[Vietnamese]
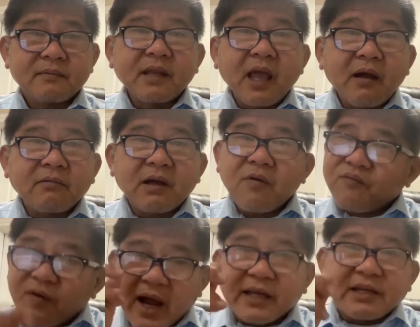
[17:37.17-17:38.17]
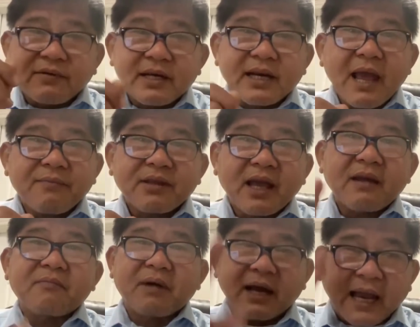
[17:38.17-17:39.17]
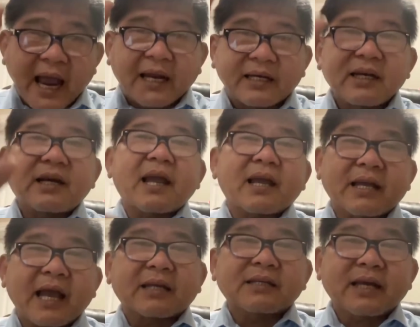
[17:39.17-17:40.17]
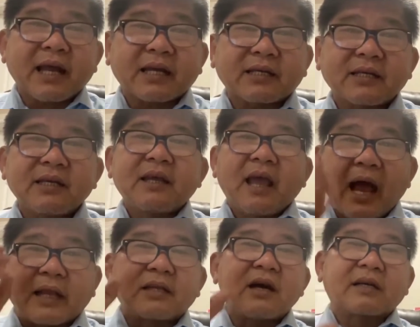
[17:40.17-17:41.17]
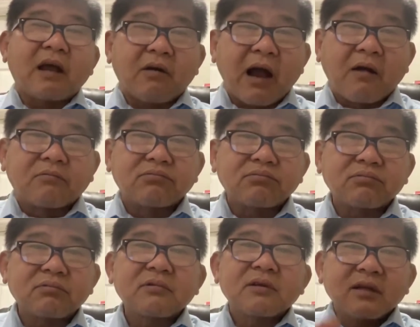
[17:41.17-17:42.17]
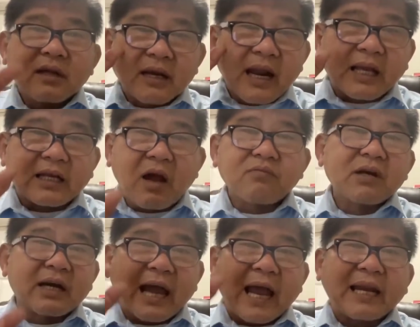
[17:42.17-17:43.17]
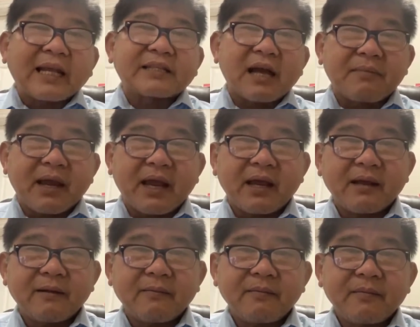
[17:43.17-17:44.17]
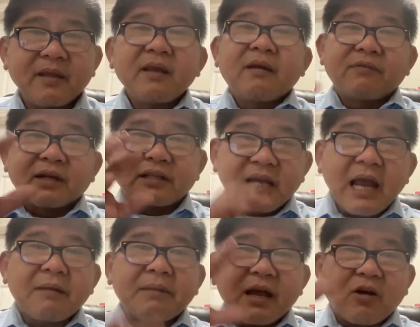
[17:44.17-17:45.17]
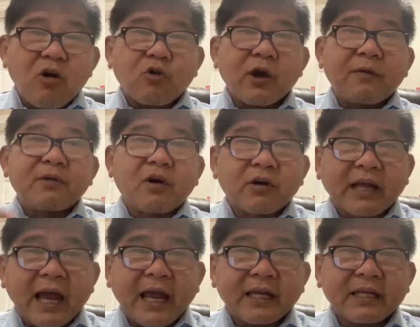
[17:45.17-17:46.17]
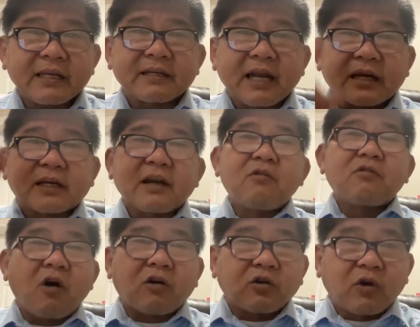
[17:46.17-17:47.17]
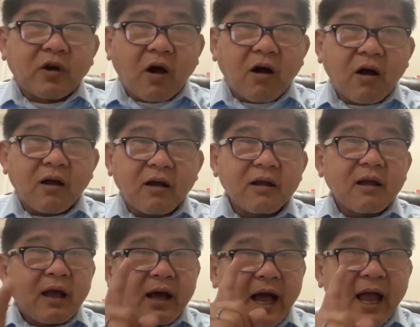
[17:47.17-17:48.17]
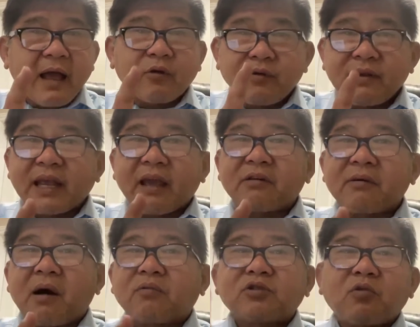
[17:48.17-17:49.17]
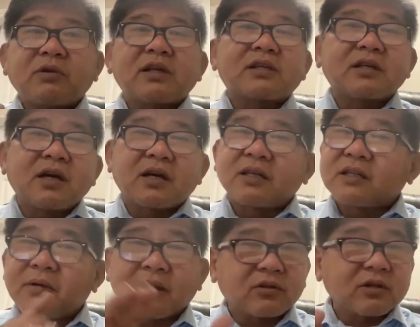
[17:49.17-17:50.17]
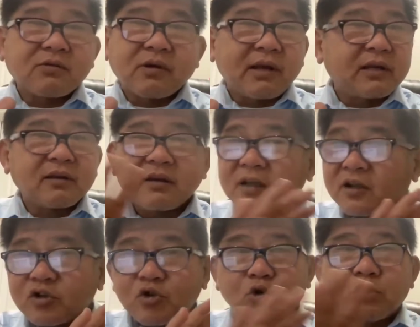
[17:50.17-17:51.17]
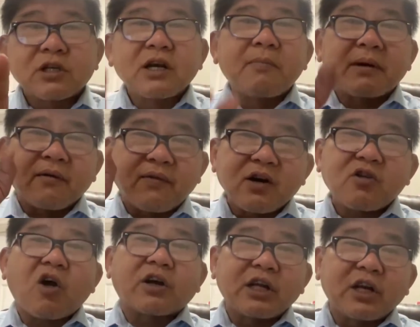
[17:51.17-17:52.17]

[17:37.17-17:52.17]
nhớ không không phải chỉ Việt Nam nha mà cả nước khác các nước khác ảnh hưởng đau khổng lại không được cãi lại cha mẹ và cha mẹ có quyền với con cái đặt đâu con ngồi đó à quý vị nghe cái bảo dũng này xưa rồi nhưng mà thưa quý vị dù xưa mà nó vẫn còn